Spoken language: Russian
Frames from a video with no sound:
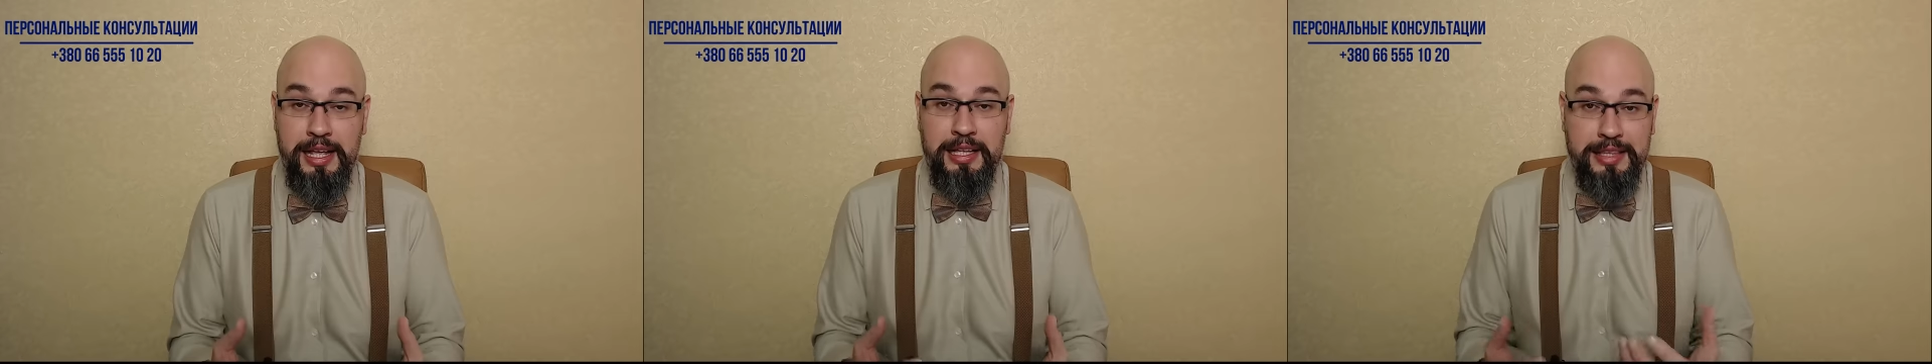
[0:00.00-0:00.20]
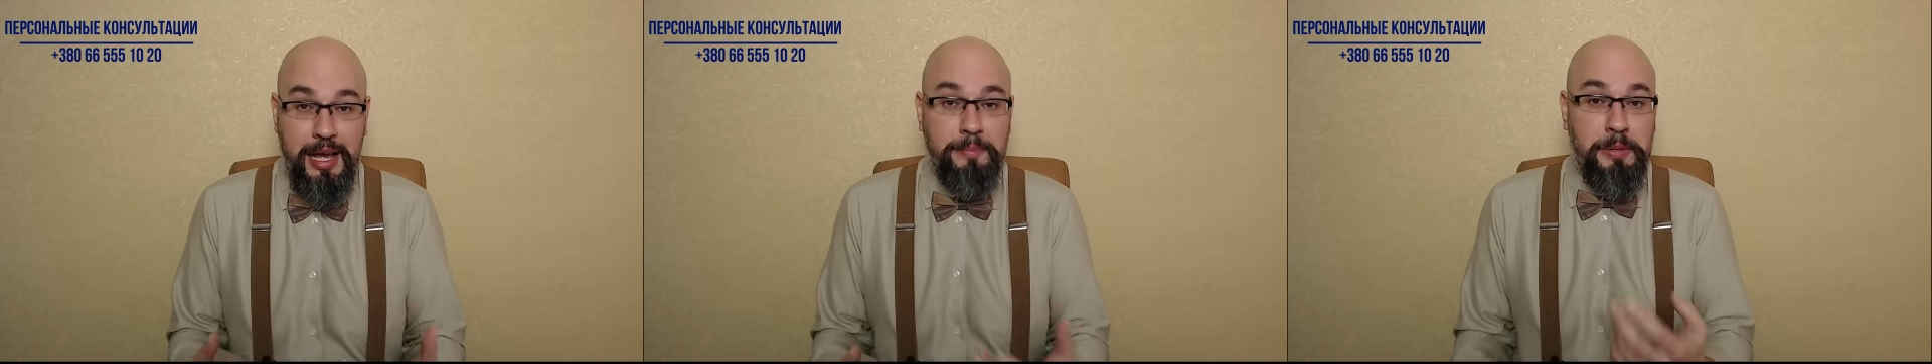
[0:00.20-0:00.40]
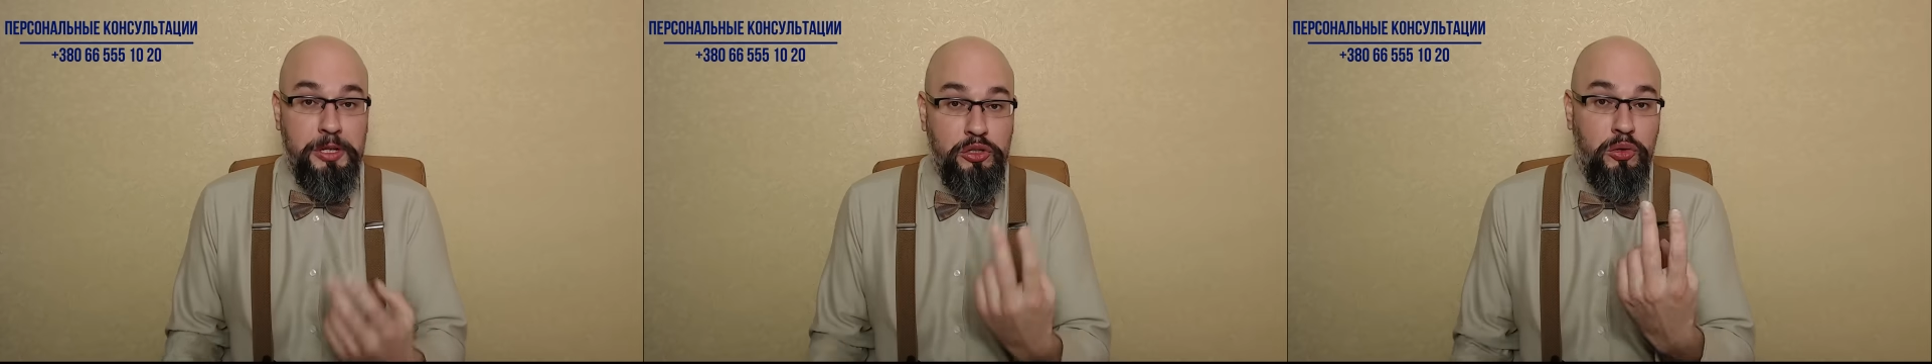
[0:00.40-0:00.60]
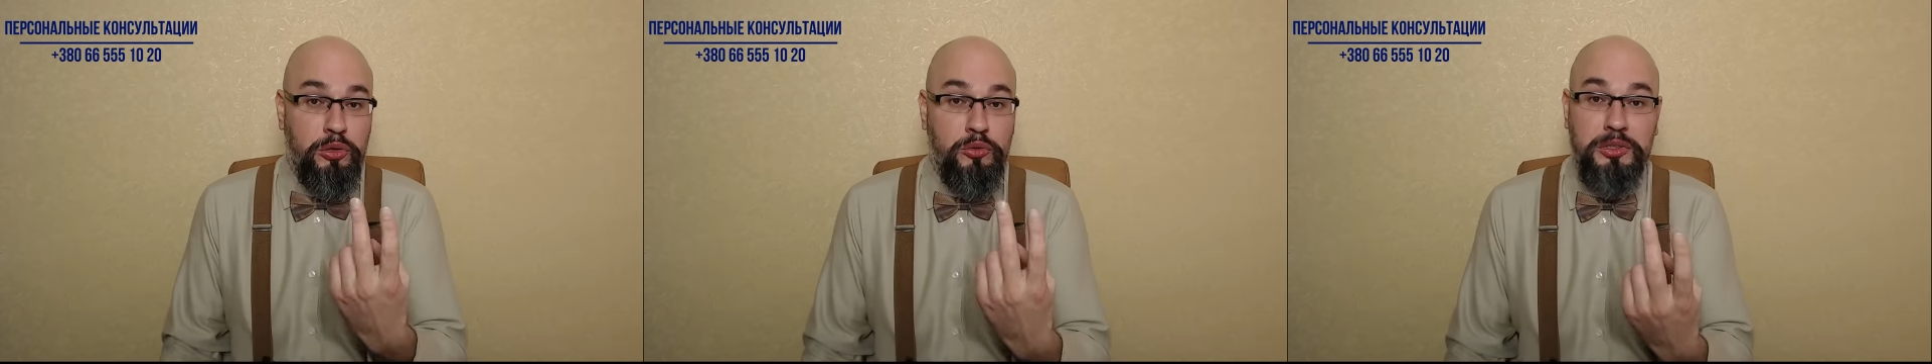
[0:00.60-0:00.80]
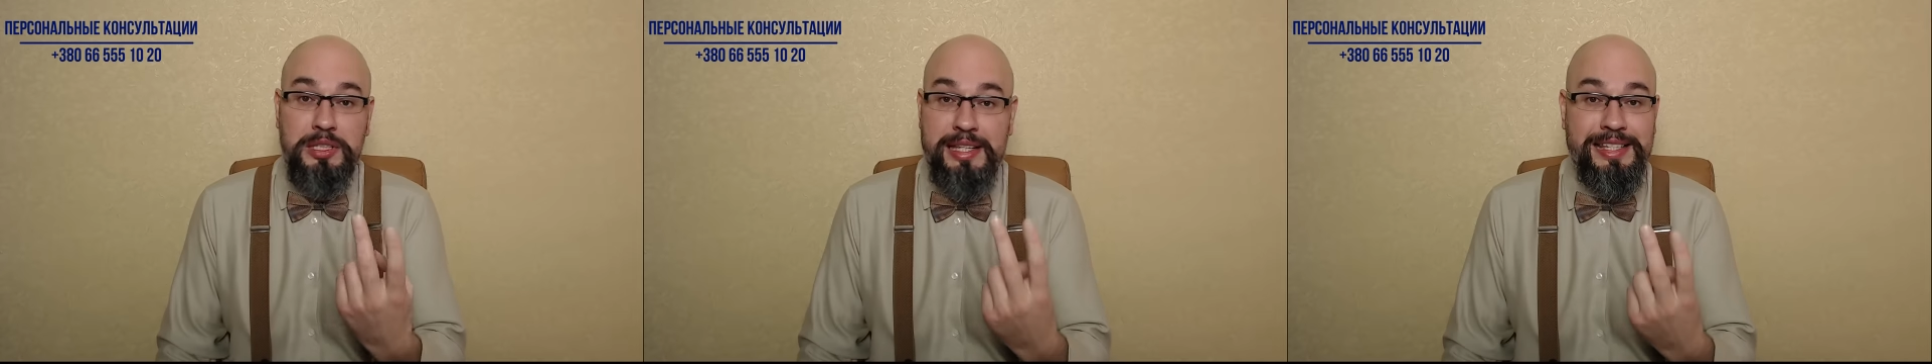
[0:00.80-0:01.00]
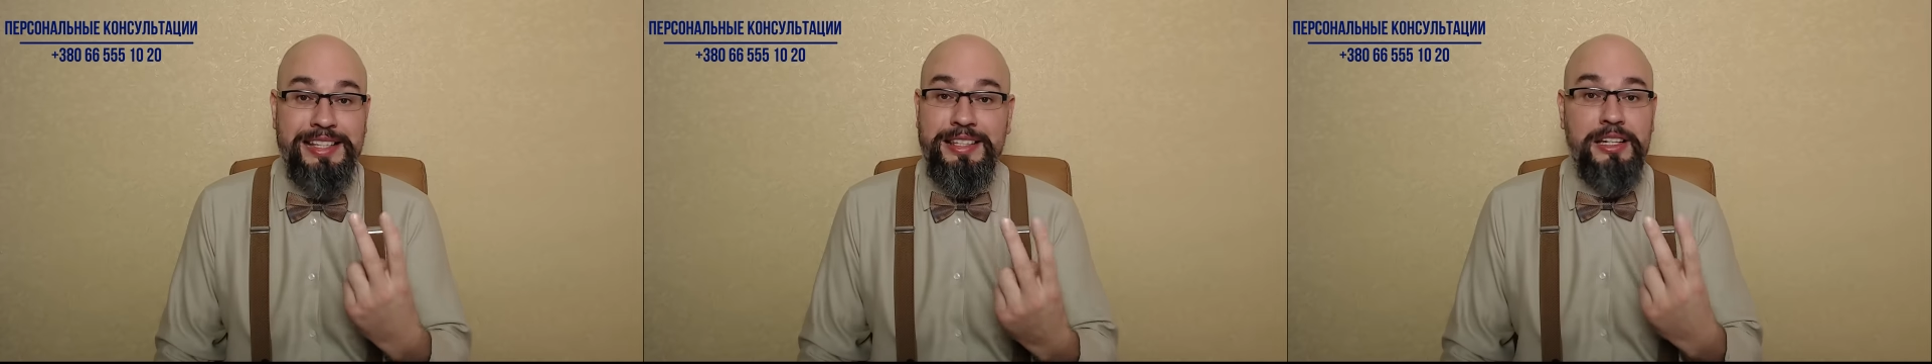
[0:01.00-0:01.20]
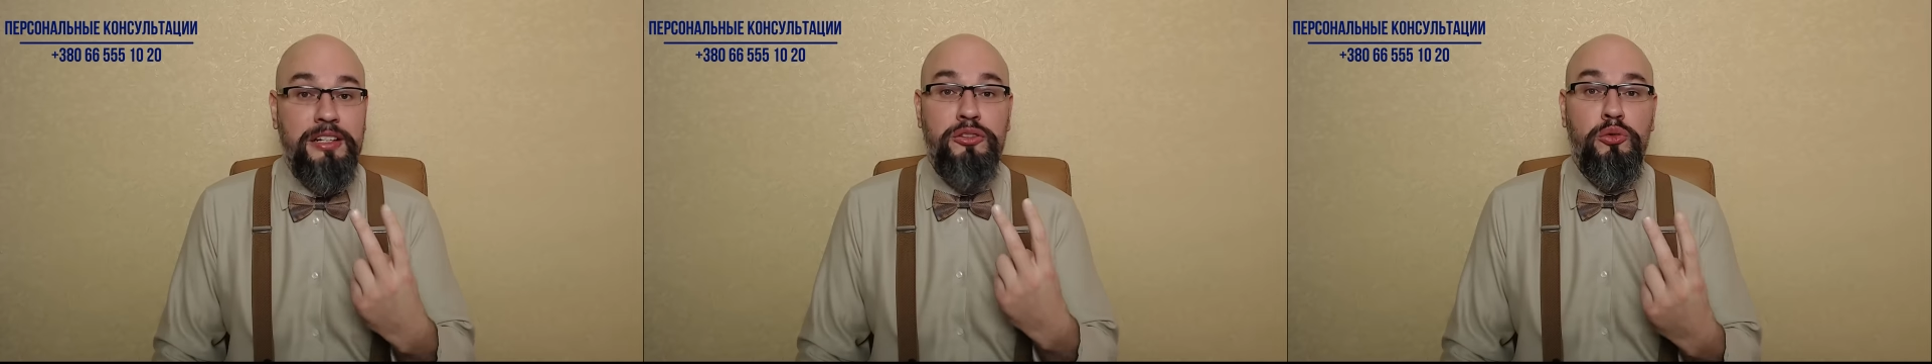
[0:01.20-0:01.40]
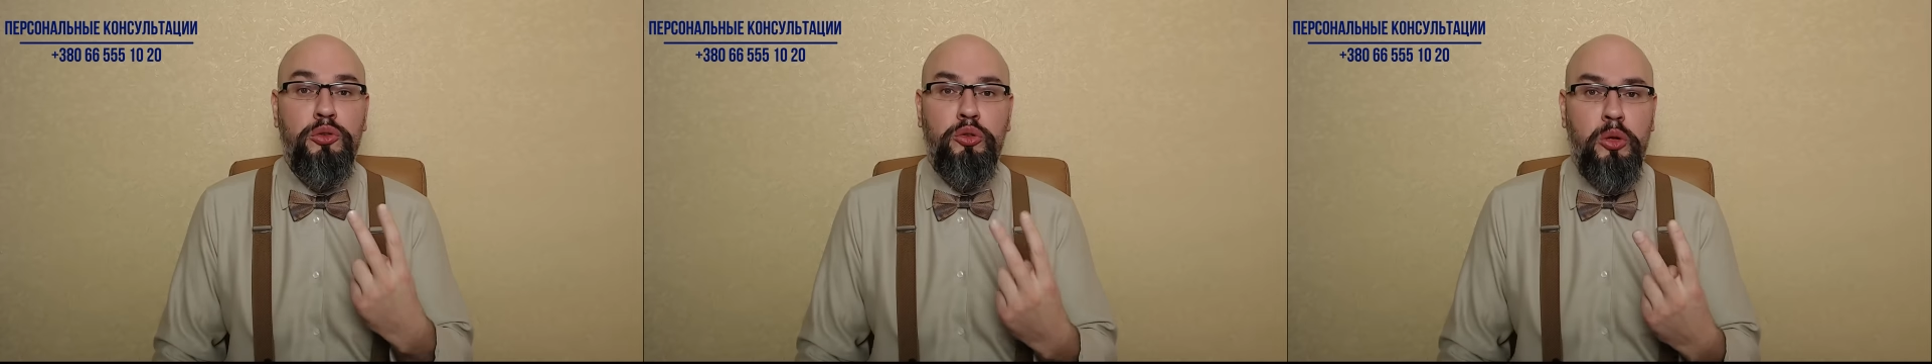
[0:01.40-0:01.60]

да, поскольку нас интересуют